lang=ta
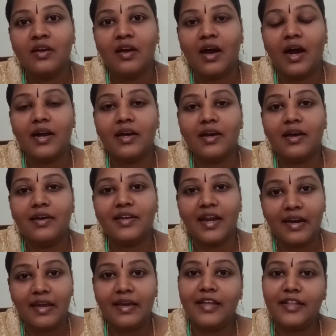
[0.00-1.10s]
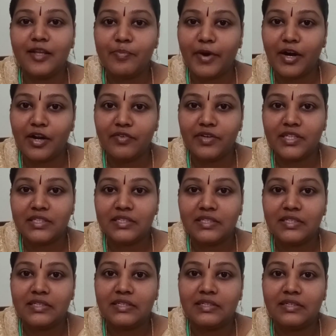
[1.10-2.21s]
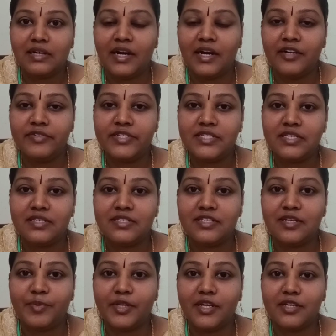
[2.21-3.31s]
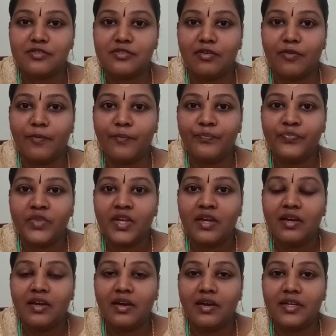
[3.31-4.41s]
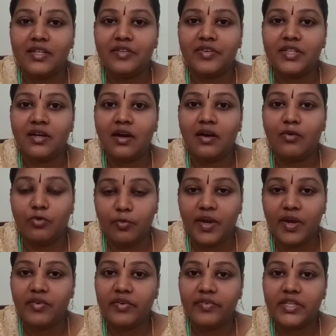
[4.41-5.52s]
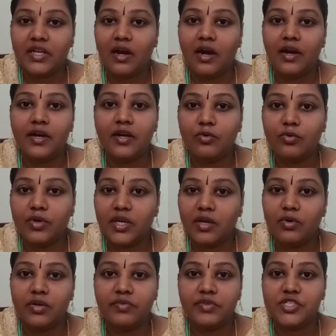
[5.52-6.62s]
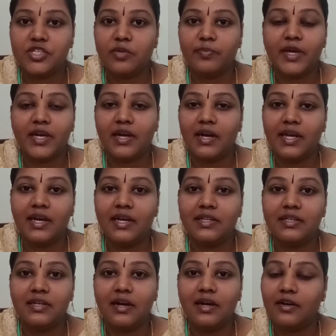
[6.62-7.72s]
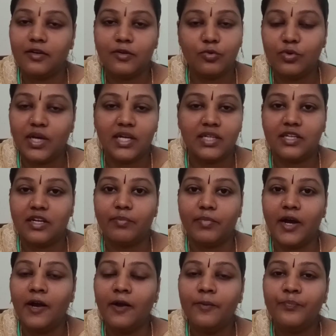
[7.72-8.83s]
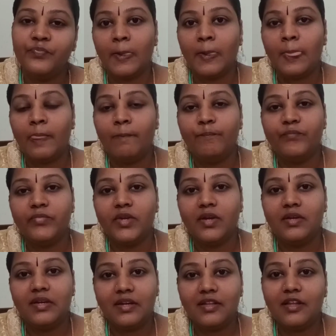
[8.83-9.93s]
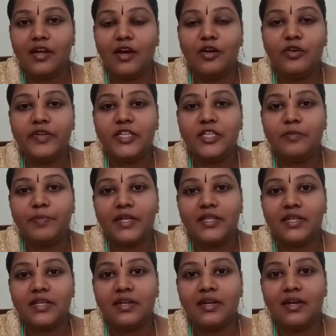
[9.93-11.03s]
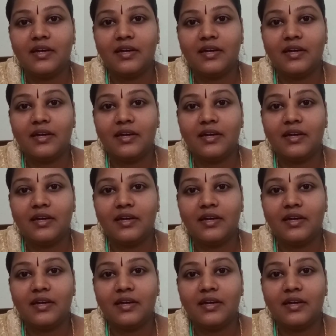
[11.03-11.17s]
ஆனால் என்னையே இந்த படம் வந்து அழ வச்சிருச்சு அப்படி தான் சொல்லணும் இது வந்து உண்மையாகவே வந்து அழக்கூடிய ஒரு விஷயமே கிடையாது அழக்கூடாது நம்ம இருந்தாலும் வந்து பார்த்திங்கன்னா